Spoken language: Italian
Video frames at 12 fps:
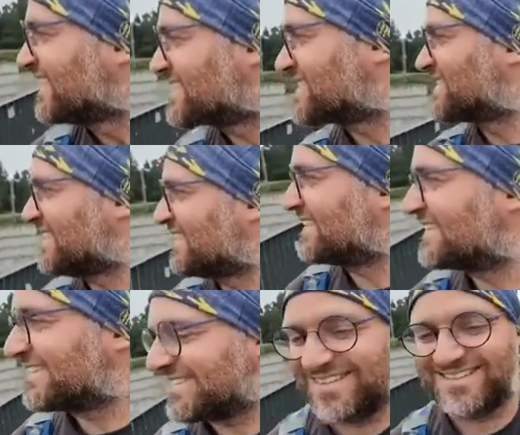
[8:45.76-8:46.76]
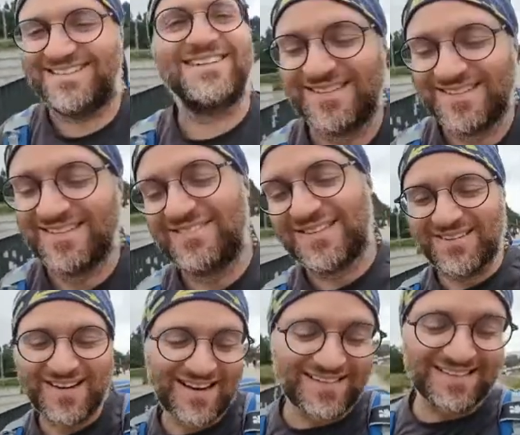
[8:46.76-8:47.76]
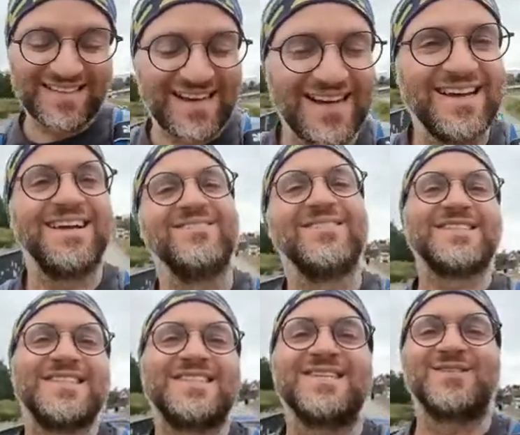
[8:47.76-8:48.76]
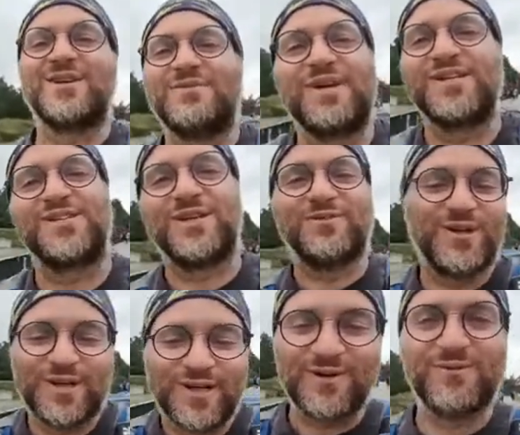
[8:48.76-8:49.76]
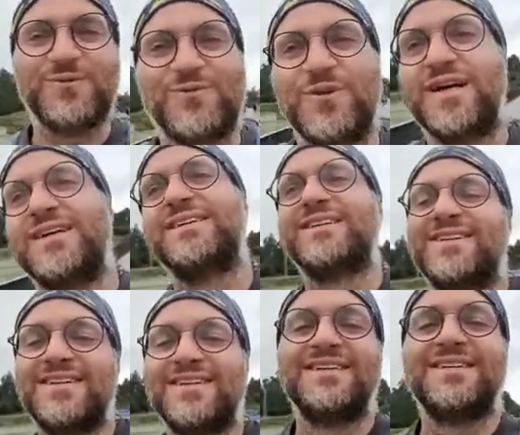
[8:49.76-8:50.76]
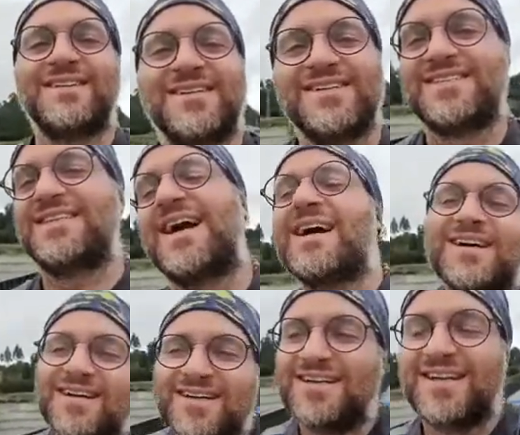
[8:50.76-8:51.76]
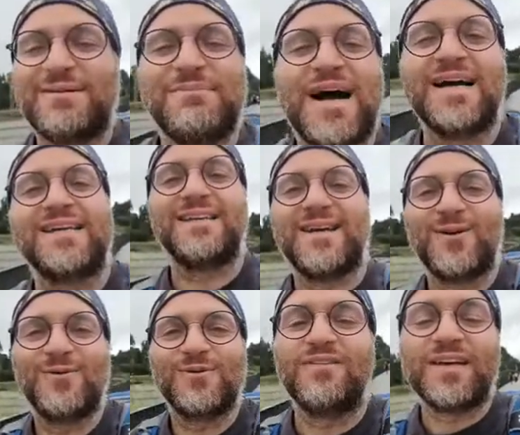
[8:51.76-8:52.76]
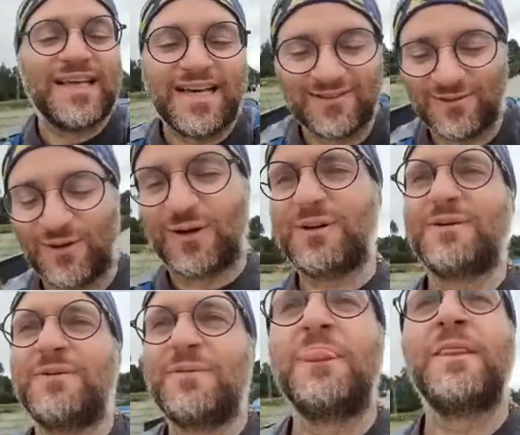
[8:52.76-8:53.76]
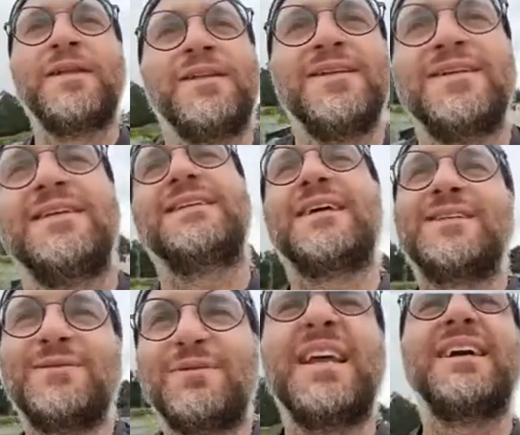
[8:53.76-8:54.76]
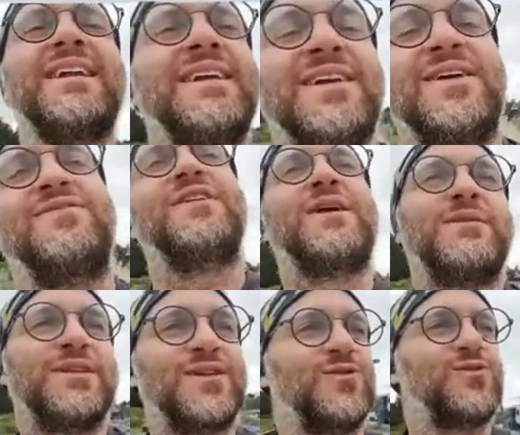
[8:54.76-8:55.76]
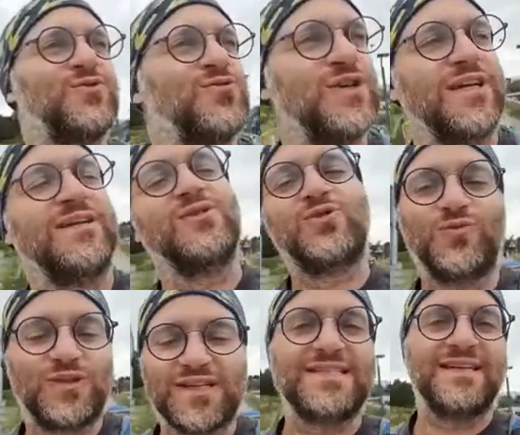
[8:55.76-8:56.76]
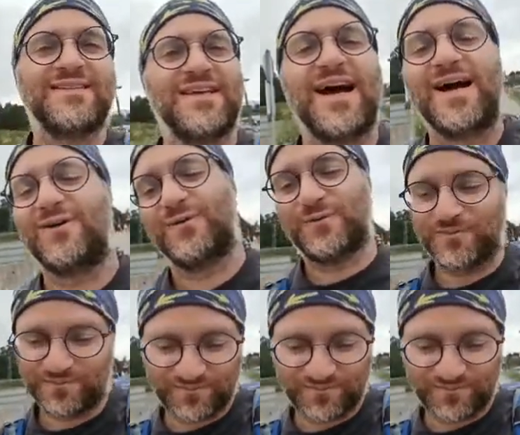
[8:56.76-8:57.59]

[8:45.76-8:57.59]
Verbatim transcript: Eh sì. Veniva la verità, è una sensazione piacevole che comunque sia le macchine, comunque vedendo i tanti pellegrini che finalmente sono giunti a, giunti a Santiago,